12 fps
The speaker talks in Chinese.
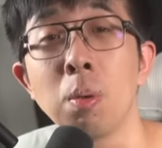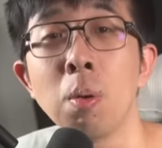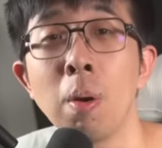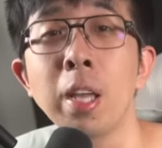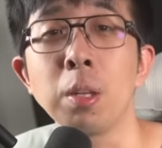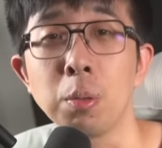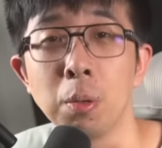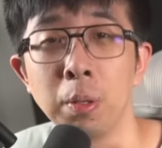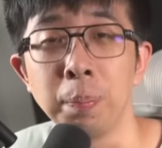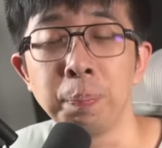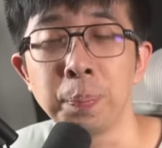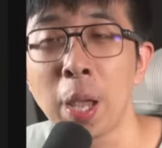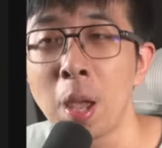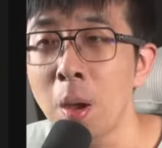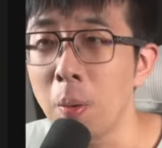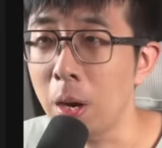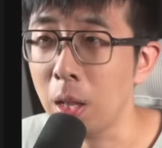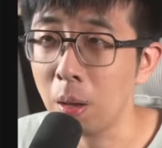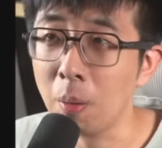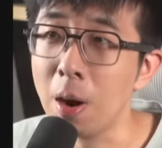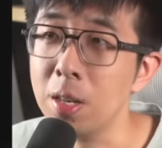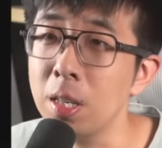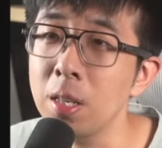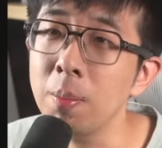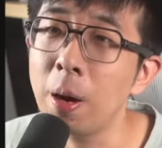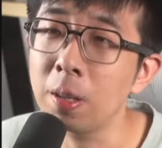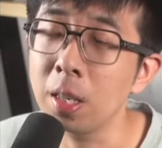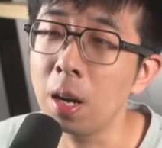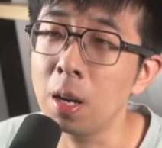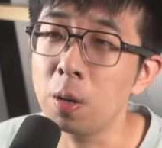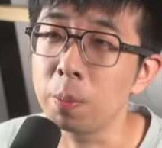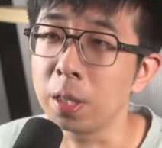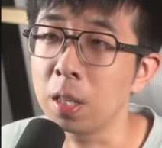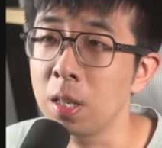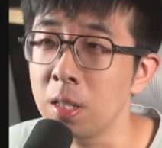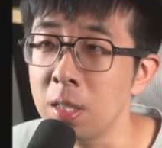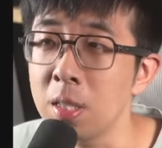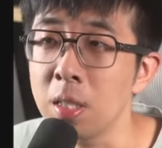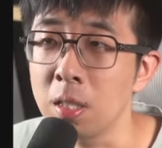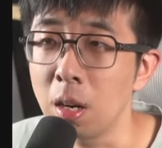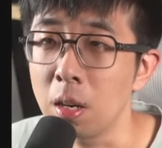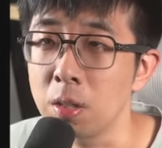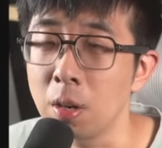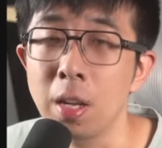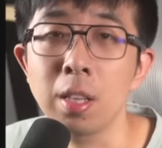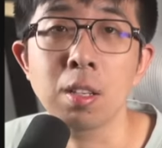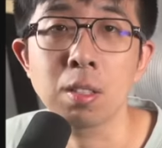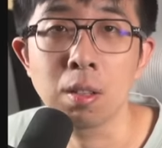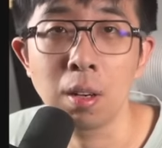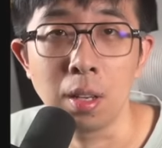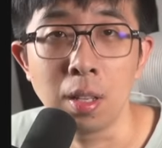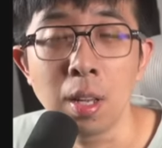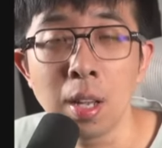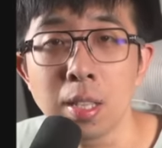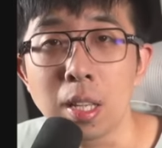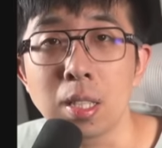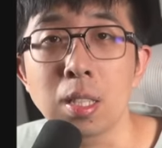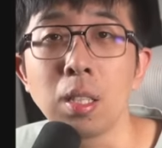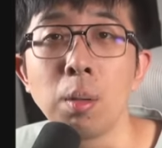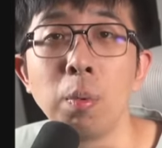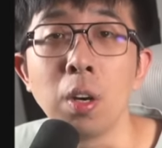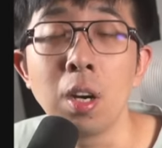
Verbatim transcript: 过快的舆论。我看到《华尔街日报》一个很有名的科技记者 Joanna Stern 在自己的博